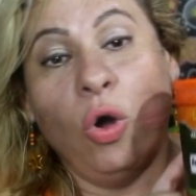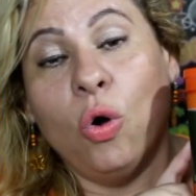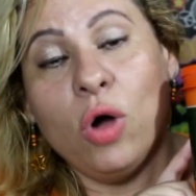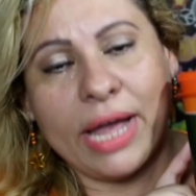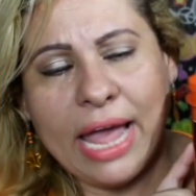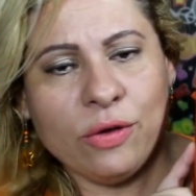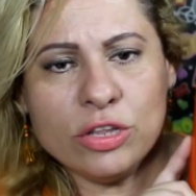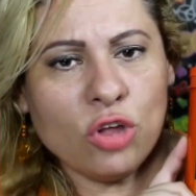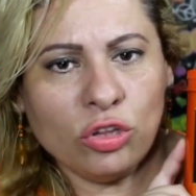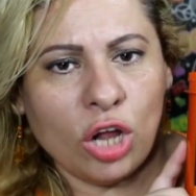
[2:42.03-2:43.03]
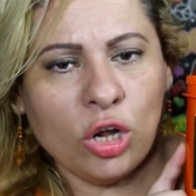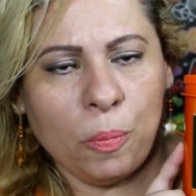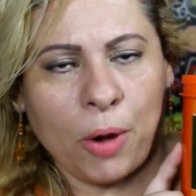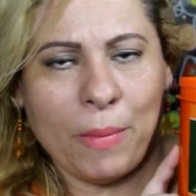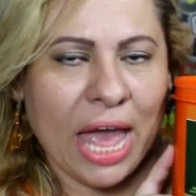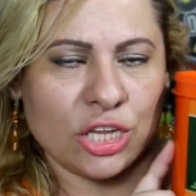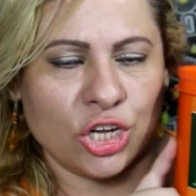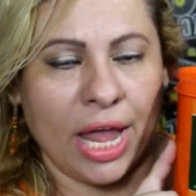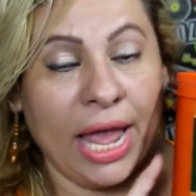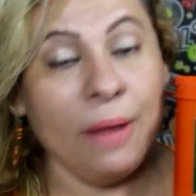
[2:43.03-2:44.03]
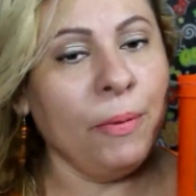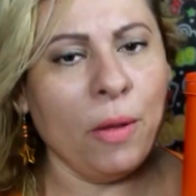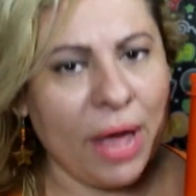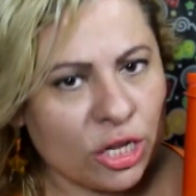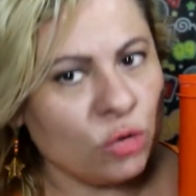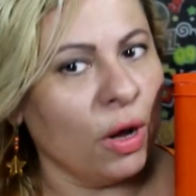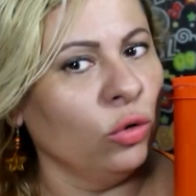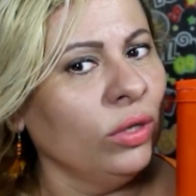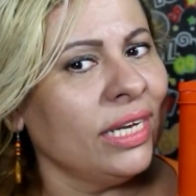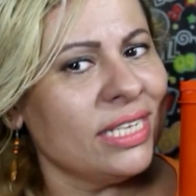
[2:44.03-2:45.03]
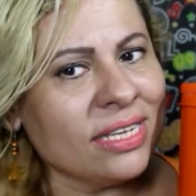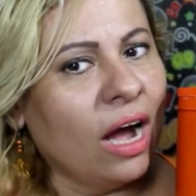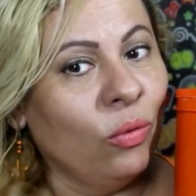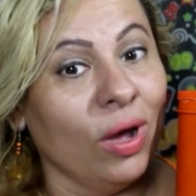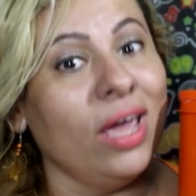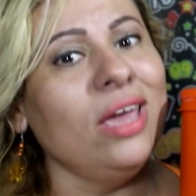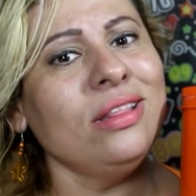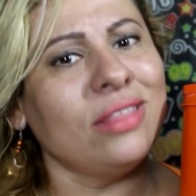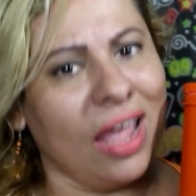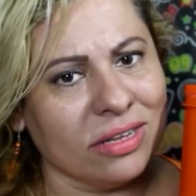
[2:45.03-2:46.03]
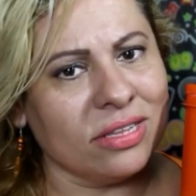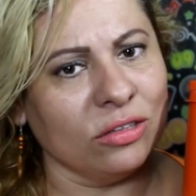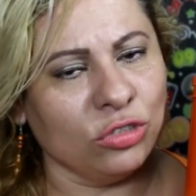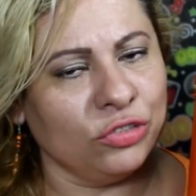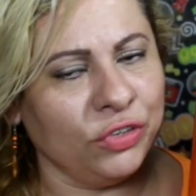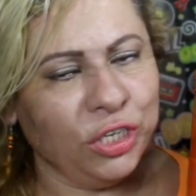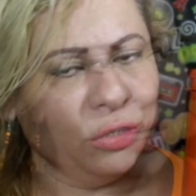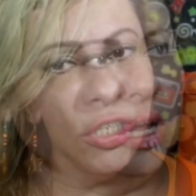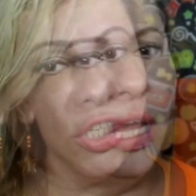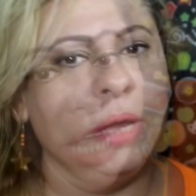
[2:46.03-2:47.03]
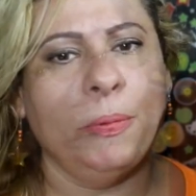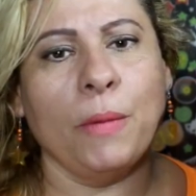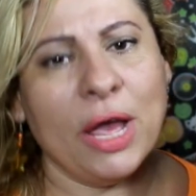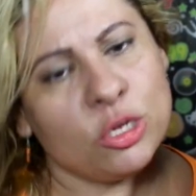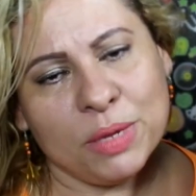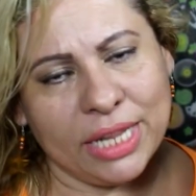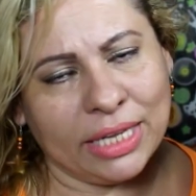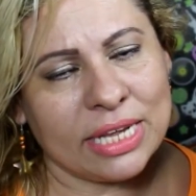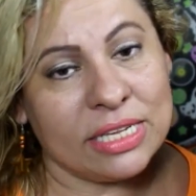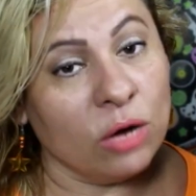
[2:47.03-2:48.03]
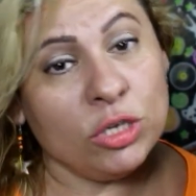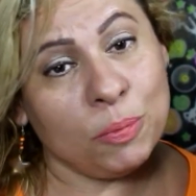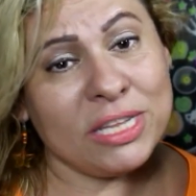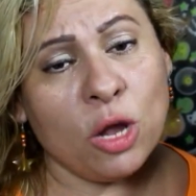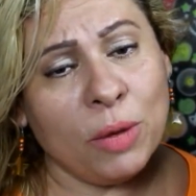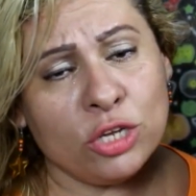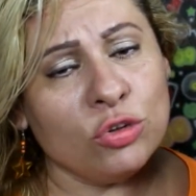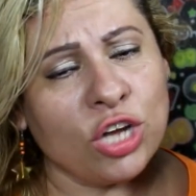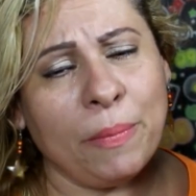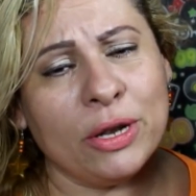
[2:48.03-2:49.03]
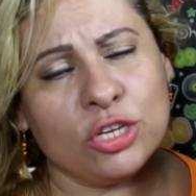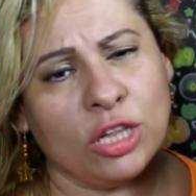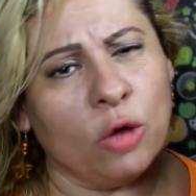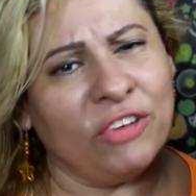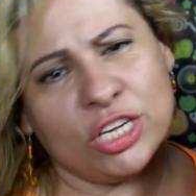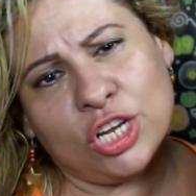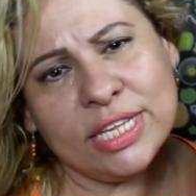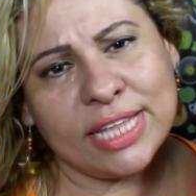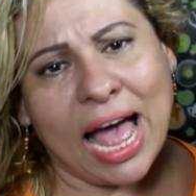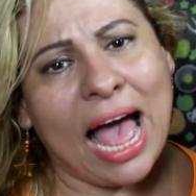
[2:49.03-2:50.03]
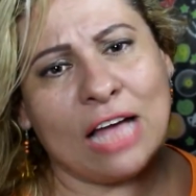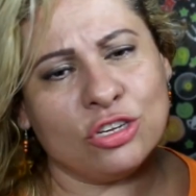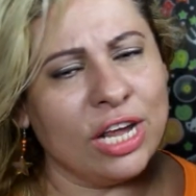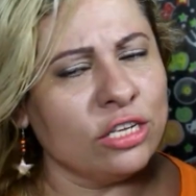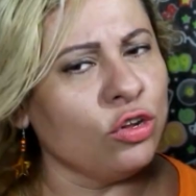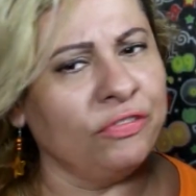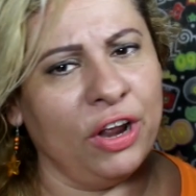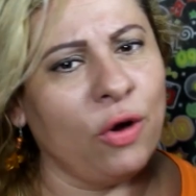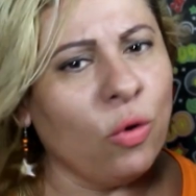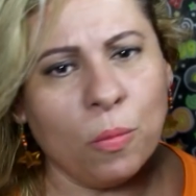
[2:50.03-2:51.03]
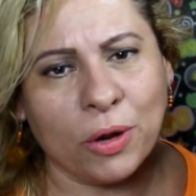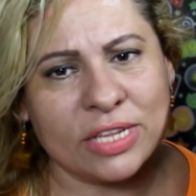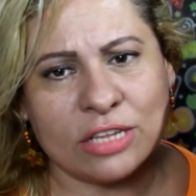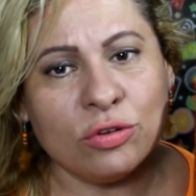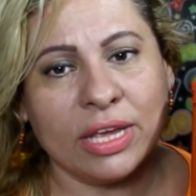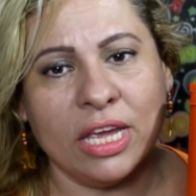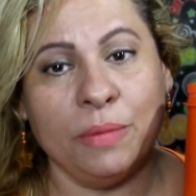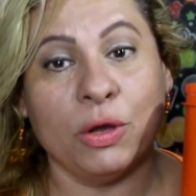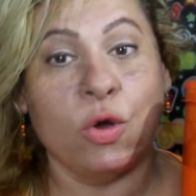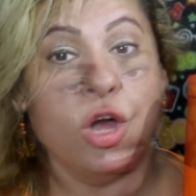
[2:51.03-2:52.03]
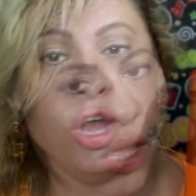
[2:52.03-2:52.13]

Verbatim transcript: O que, que o isotônico promete? Ele promete uma nutrição intensa dos fios e promete uma hidratação, especialmente nos cabelos que estão fragilizados, né? Que sofreram algum processo químico.